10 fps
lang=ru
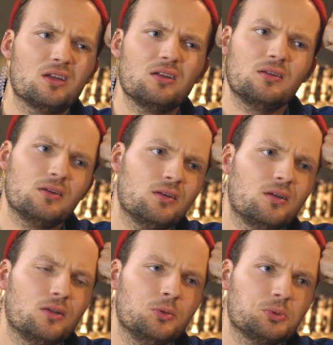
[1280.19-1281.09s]
М?
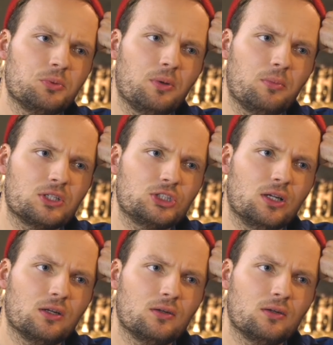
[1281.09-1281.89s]
Думаешь, мы переборщили?